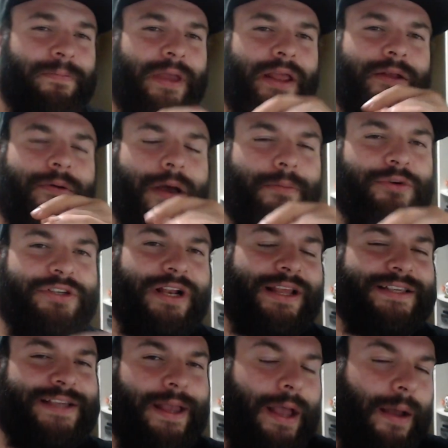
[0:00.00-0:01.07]
Pero vamos, el que
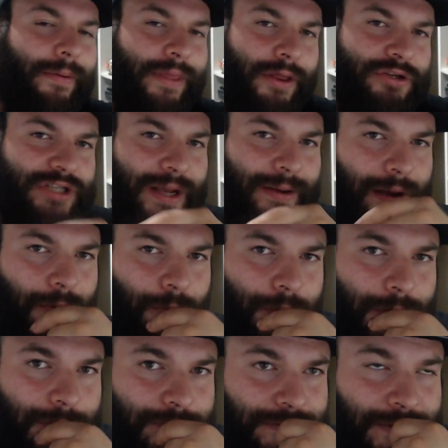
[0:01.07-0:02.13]
se quejaba de que no sacaban
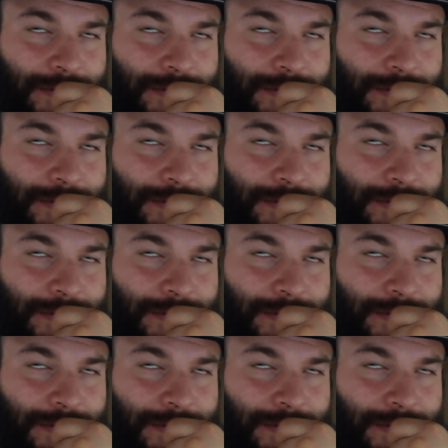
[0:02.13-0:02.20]
juegos.